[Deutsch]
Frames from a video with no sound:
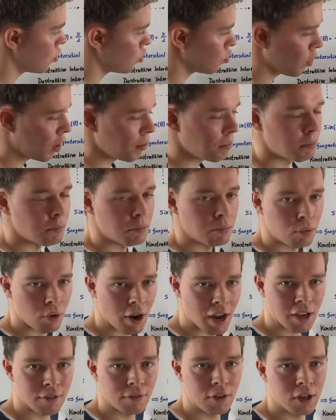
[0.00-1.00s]
sogenannten
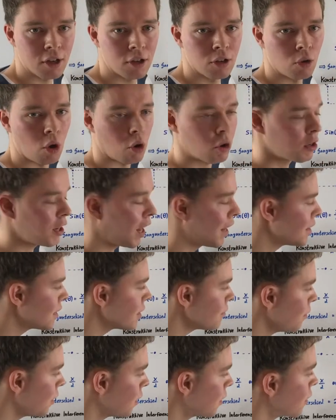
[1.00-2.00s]
Breakwinkel oder auch
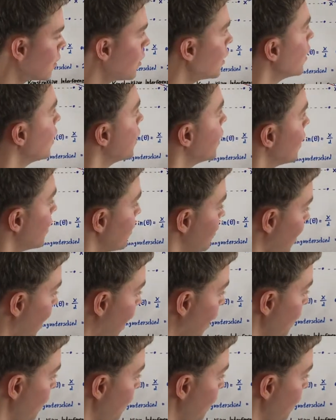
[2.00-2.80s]
Glanzwinkel. Da